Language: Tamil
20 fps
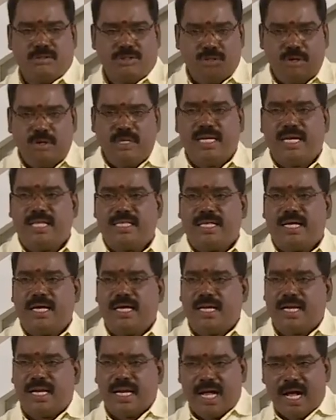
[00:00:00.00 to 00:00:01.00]
ஜோதிடத்தை
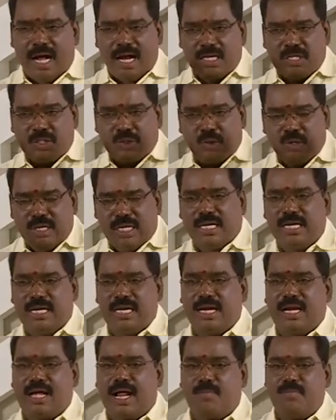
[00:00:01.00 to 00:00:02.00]
நான்
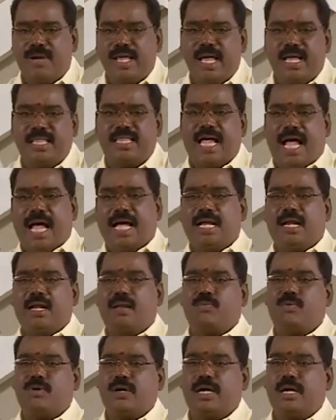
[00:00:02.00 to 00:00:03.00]
சொல்லுகின்ற அப்படியே அந்த
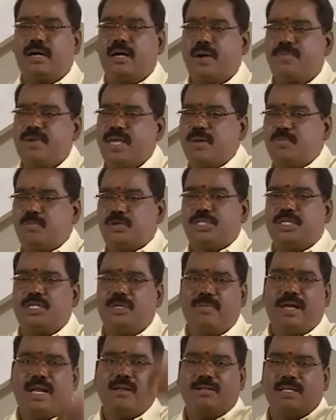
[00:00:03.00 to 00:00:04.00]
ஆங்கிளில் போங்க அப்படியே
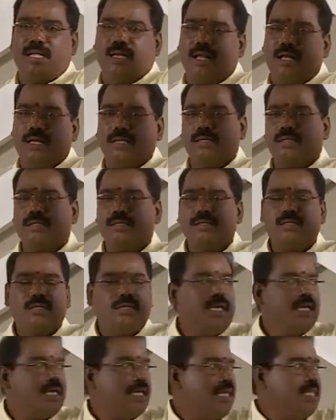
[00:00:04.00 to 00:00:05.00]
பிடிச்சிக்கிட்டு மேலே வந்துடலாம்
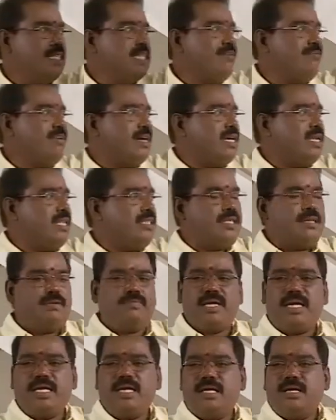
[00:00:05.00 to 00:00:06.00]
இந்த
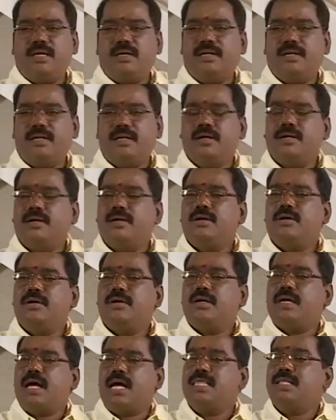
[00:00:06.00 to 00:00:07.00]
வக்கரத்தின்படி
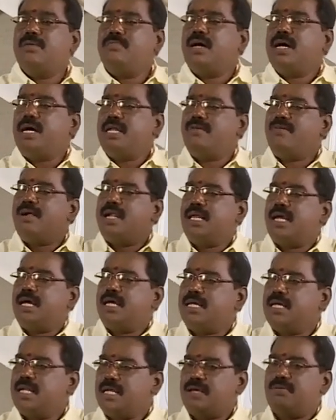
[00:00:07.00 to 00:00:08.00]
அந்தம்மா
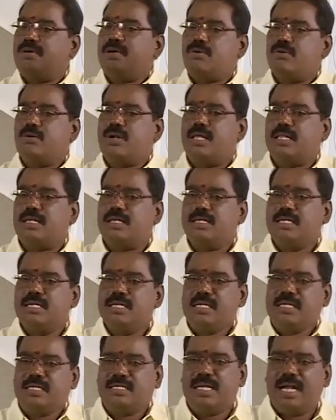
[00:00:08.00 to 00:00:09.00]
அறிவாளியாக இருக்கவே கூடாது
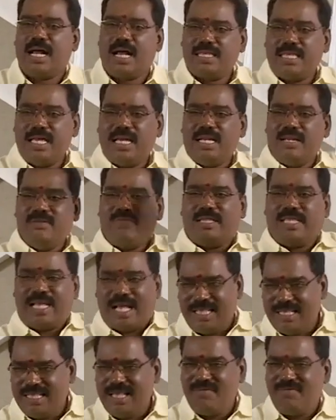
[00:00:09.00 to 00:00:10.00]
சரி அதை நிவர்த்தி
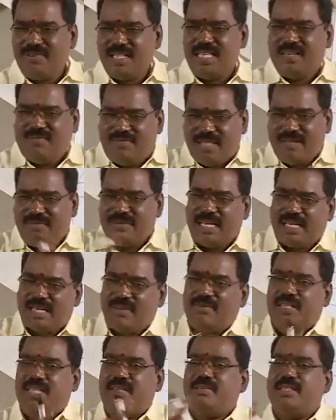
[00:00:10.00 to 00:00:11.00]
அதுதான் விதி விதி
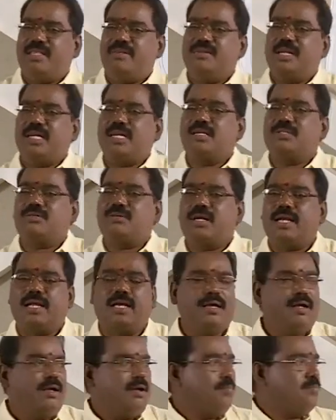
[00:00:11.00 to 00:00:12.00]
வழக்கு விதி விதி வழக்குன்னு
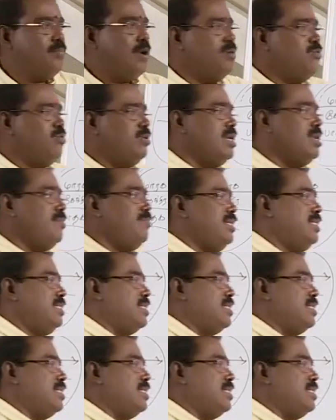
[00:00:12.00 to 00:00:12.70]
சொல்கிறேன் பௌர்ணமி